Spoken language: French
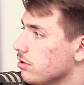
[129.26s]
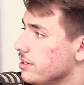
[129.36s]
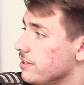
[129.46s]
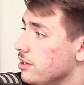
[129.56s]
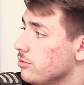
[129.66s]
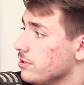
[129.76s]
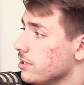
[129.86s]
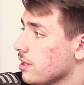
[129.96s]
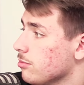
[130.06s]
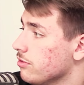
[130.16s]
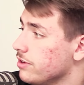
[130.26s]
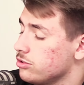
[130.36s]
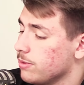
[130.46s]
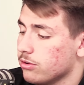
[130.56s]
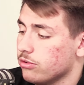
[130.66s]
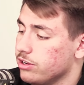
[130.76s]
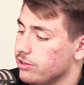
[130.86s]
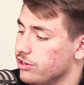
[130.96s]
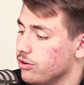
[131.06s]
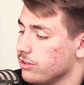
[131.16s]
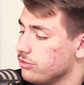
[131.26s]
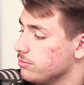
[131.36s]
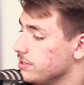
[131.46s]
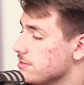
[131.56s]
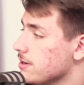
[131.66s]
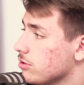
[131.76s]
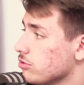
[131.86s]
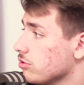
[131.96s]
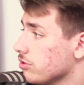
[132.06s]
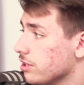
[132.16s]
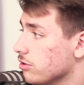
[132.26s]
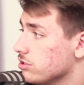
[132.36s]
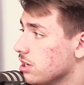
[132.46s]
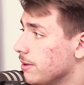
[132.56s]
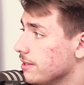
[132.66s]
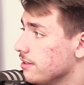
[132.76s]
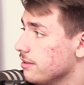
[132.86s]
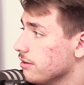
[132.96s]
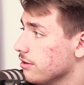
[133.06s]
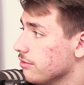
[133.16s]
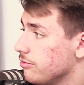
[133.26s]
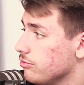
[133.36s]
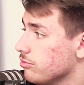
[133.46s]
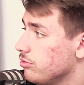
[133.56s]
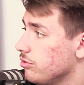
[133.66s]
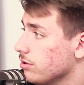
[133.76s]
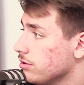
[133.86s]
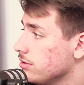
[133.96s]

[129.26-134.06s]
euh, d'Italie l'Italie ont été très mauvais. Tu parles de Di Lorenzo, mais Di Marco sur le côté gauche n'a pas été euh, fou non plus. il